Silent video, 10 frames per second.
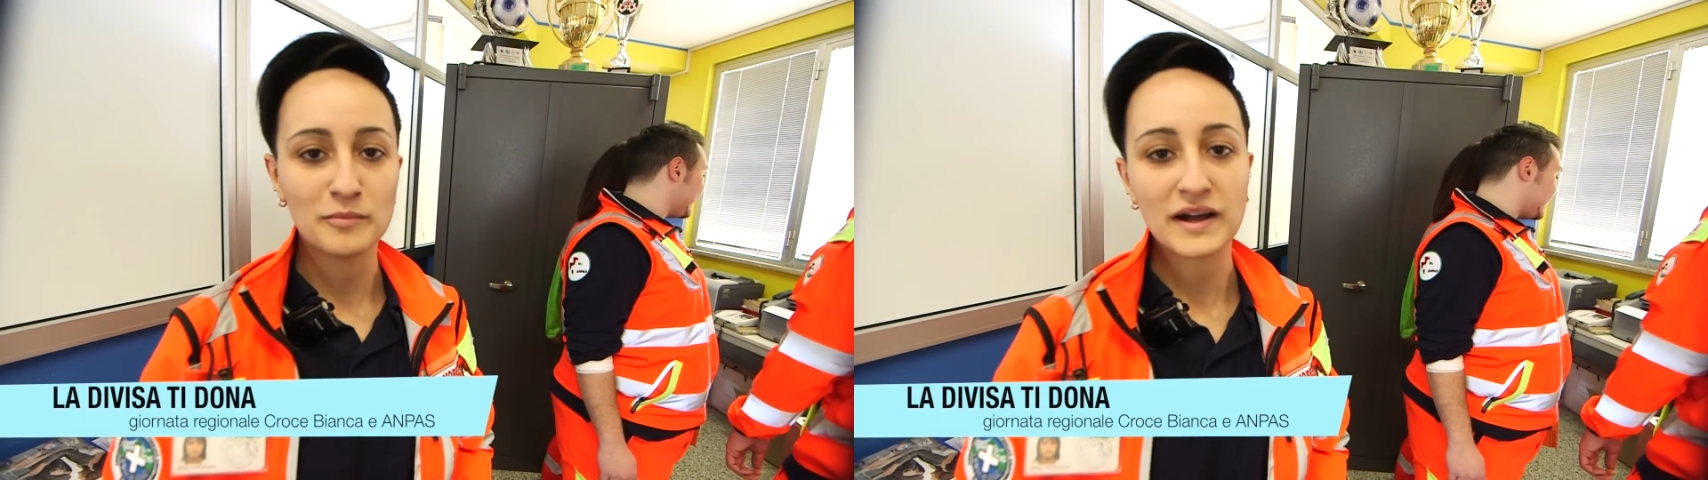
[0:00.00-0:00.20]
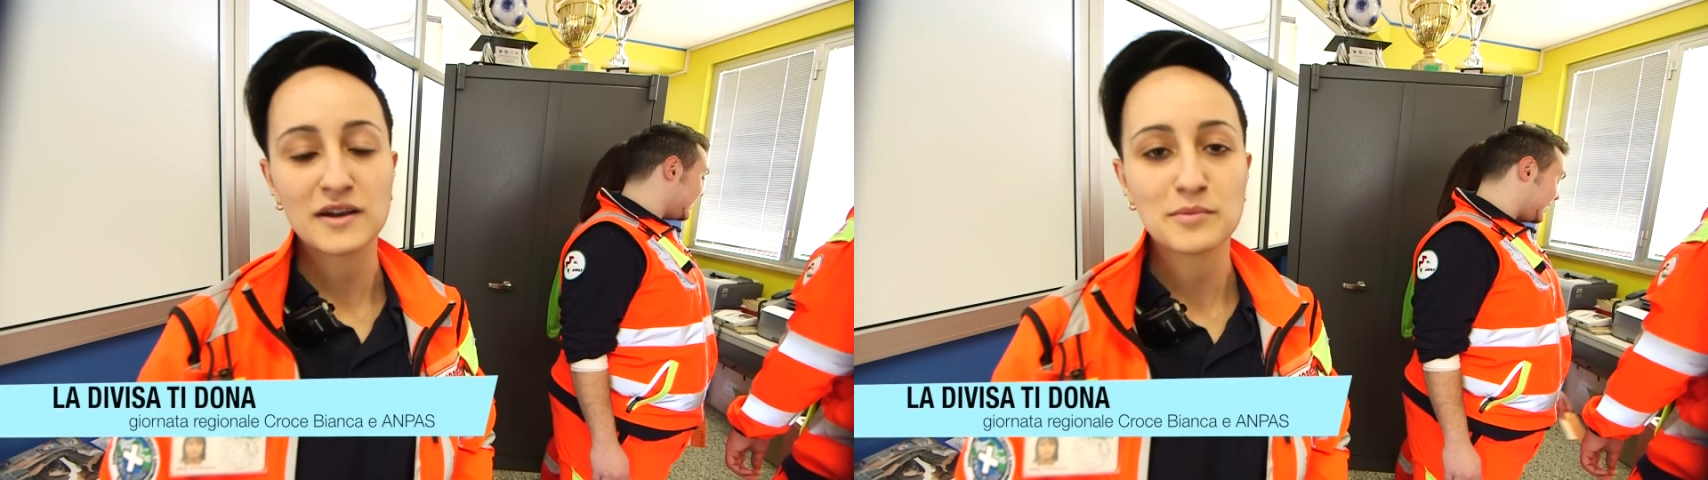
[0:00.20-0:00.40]

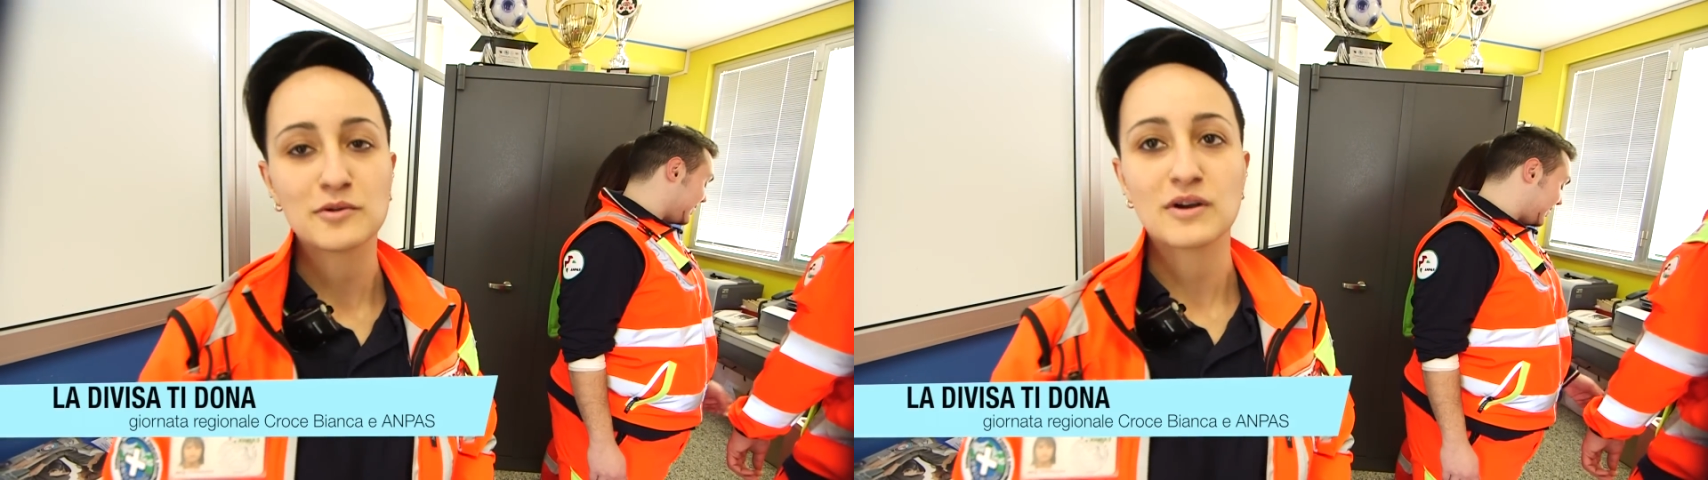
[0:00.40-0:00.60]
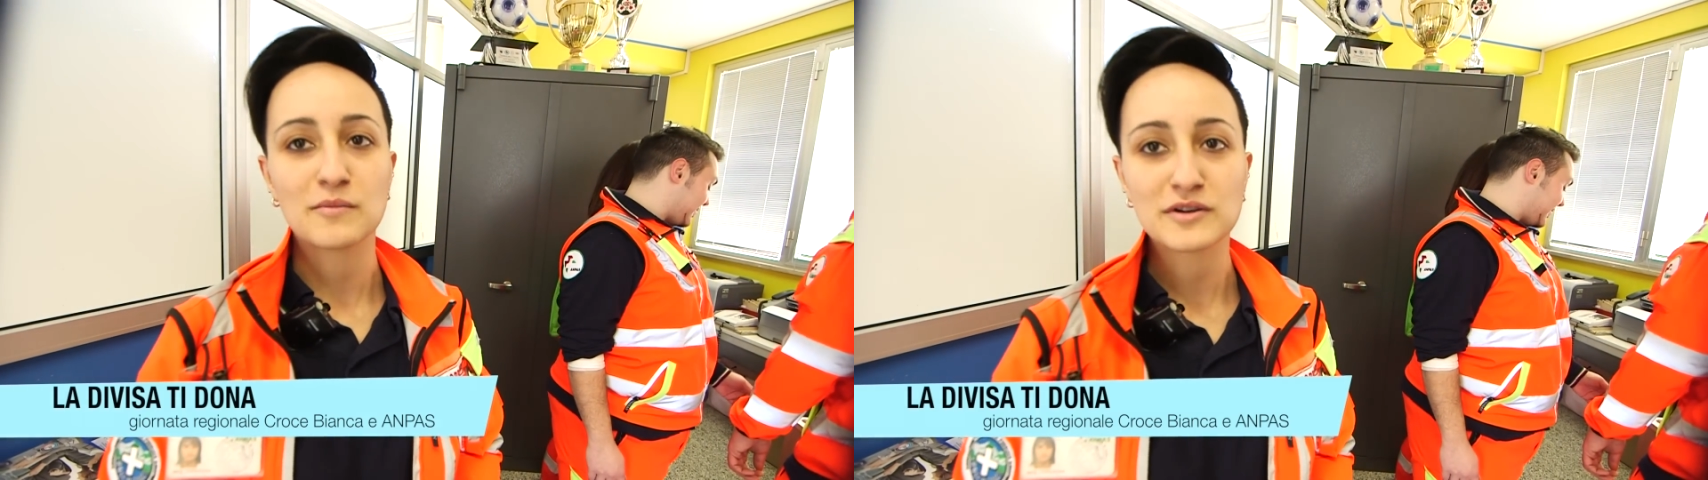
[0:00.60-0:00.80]
magari per
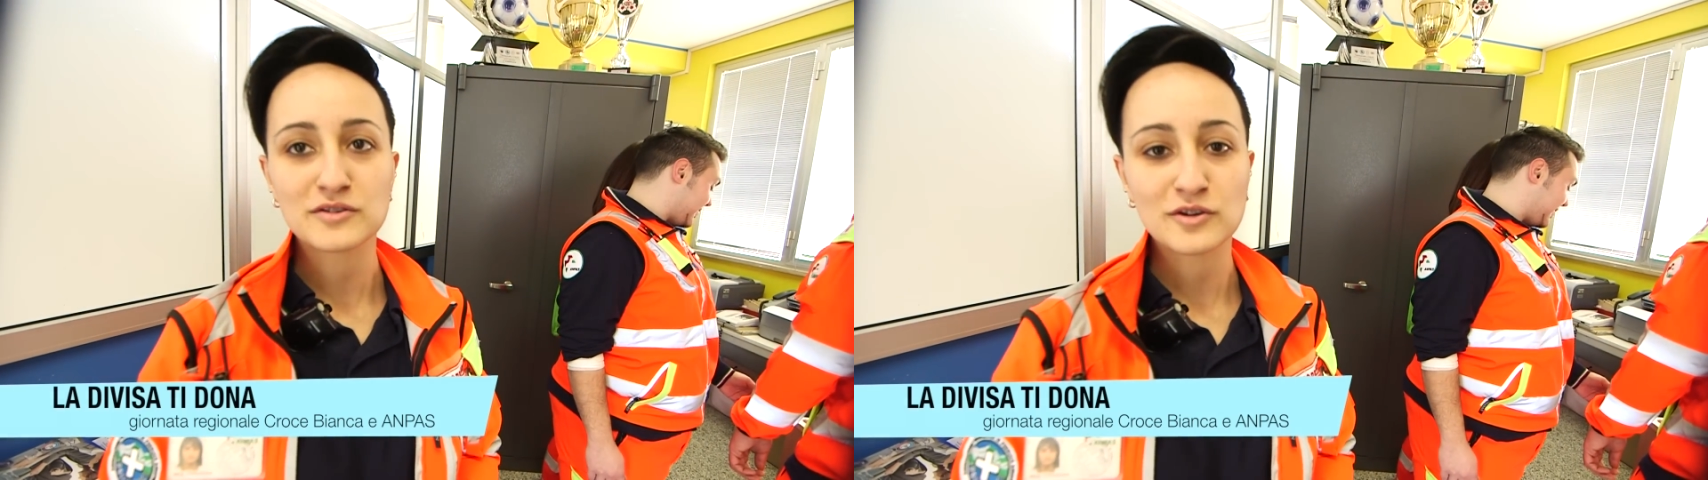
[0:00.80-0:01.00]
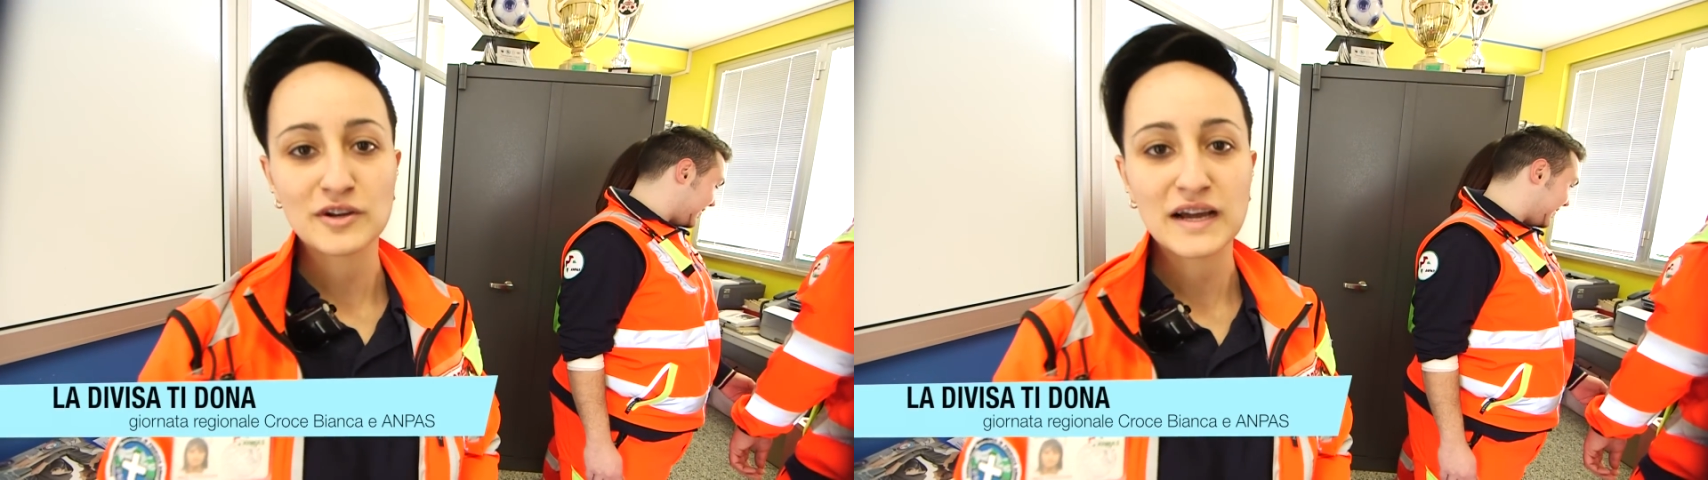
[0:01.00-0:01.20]
una
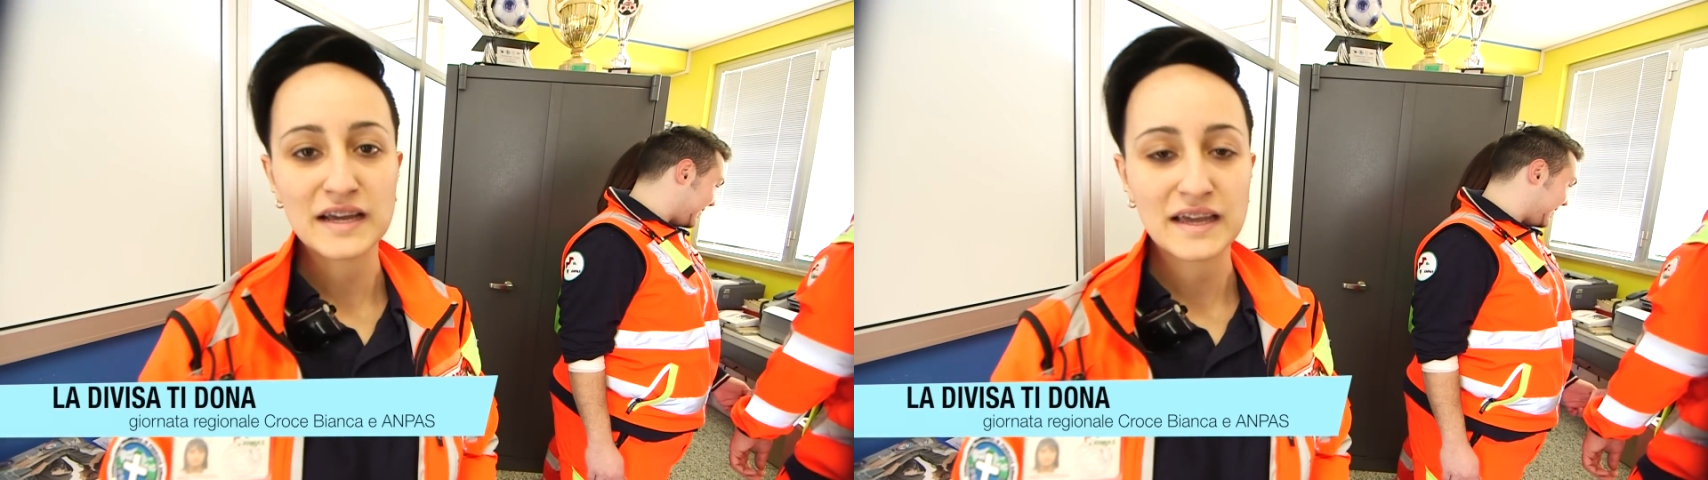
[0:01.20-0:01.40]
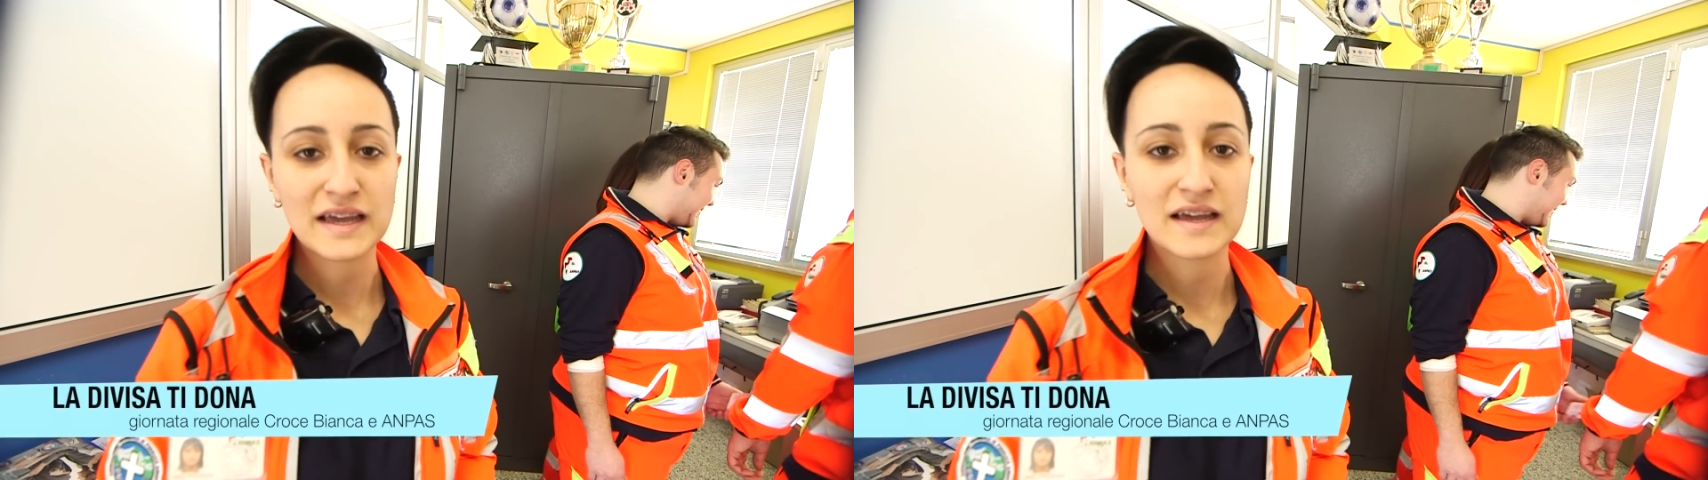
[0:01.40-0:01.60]
persona
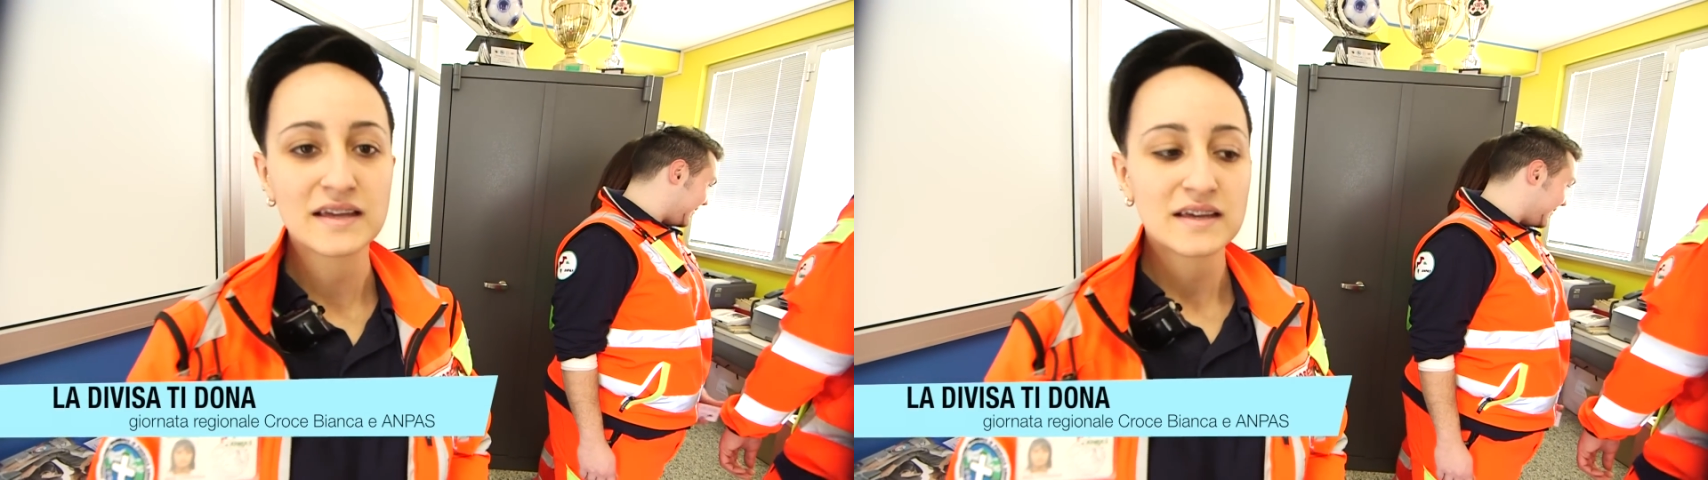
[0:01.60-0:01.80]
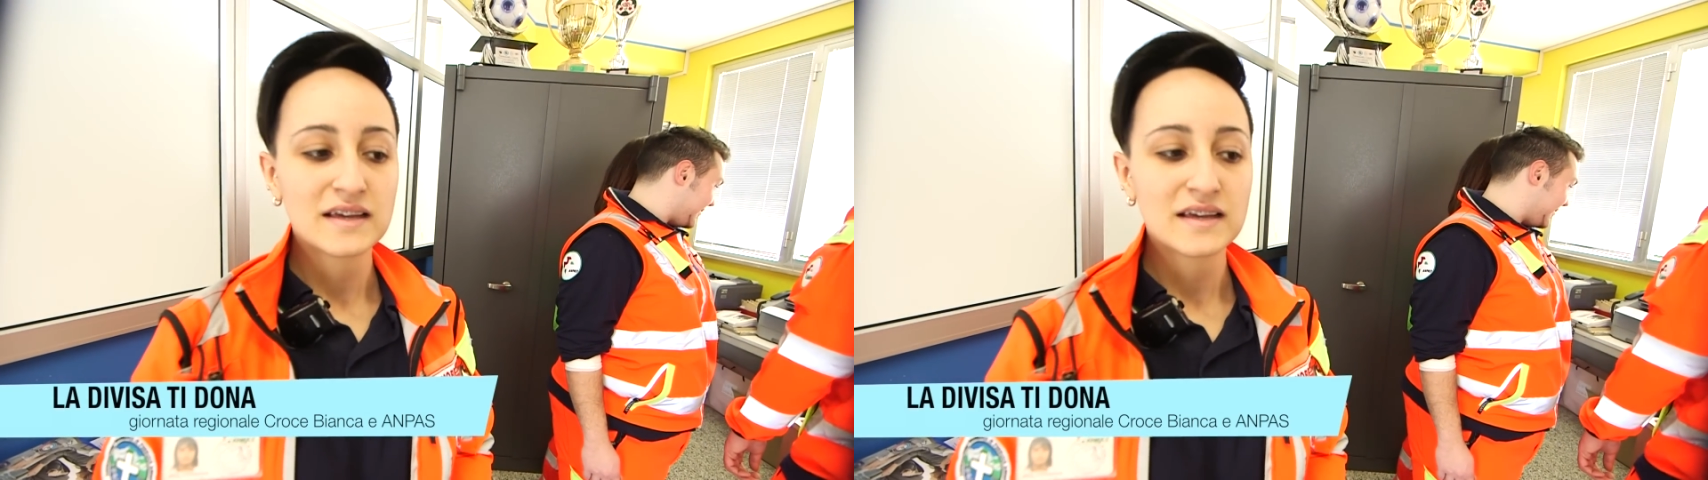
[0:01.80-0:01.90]
che,